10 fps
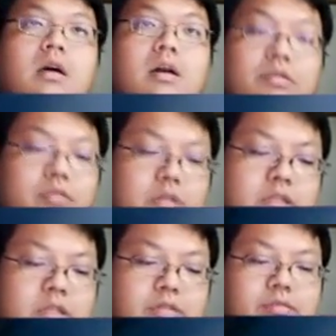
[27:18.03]
啊，因为
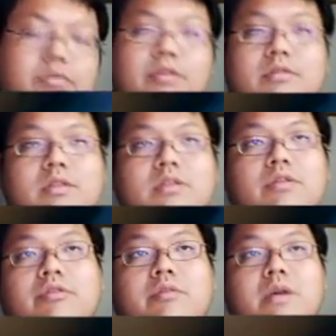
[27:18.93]
一千除六是一
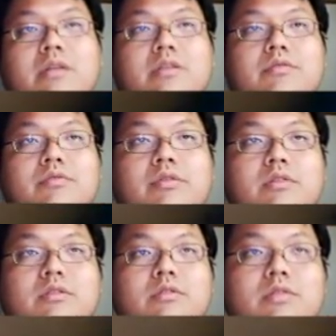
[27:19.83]
六六嘛，一千除六
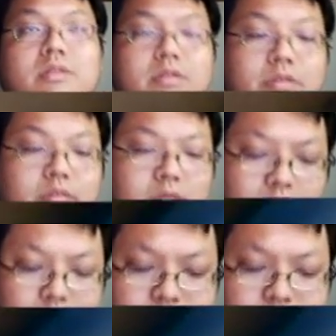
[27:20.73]
十就是十六个。